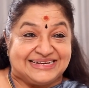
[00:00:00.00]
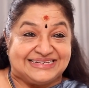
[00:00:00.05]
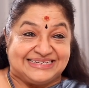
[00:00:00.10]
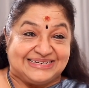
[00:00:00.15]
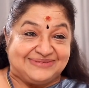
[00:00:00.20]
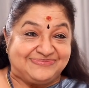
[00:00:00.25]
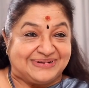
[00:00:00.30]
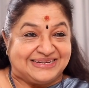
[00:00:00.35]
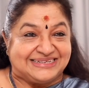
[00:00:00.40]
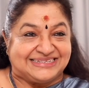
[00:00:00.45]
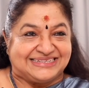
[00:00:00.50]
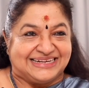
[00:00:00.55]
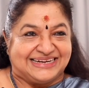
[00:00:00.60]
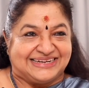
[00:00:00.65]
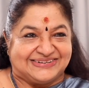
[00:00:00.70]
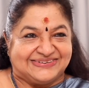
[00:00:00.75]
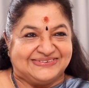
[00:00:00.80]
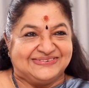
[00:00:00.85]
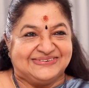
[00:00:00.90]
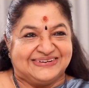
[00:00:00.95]
చేచి
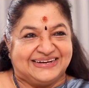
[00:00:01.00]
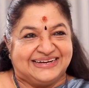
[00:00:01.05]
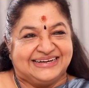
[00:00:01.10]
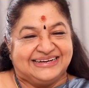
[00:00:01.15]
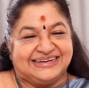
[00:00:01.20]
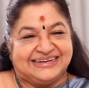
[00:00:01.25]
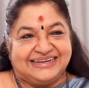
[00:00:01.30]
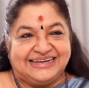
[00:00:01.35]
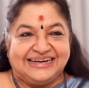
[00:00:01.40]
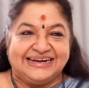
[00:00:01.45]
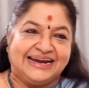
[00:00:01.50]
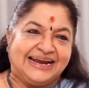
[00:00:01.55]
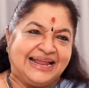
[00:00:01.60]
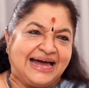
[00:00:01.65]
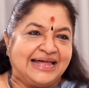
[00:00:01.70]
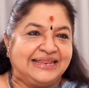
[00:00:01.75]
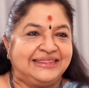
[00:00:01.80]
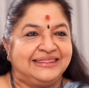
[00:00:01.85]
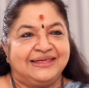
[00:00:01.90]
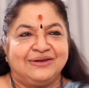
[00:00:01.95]
పిలుస్తారు ఇక్కడ అక్క ఇక్కడ
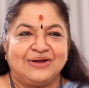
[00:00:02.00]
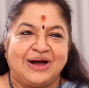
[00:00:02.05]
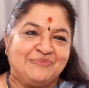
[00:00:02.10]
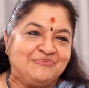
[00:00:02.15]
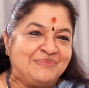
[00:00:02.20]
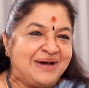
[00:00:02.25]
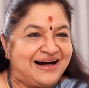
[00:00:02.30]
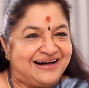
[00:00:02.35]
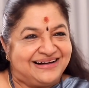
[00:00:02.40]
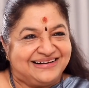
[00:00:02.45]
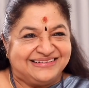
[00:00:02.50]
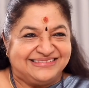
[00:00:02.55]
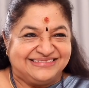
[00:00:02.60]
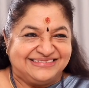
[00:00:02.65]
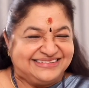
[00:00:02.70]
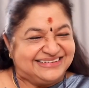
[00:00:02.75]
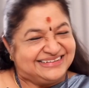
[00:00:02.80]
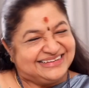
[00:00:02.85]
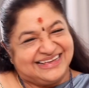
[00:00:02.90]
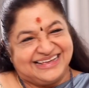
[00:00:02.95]
అందరూ అమ్మ అమ్మ
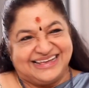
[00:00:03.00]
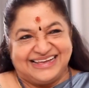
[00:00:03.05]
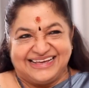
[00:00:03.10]
అమ్మ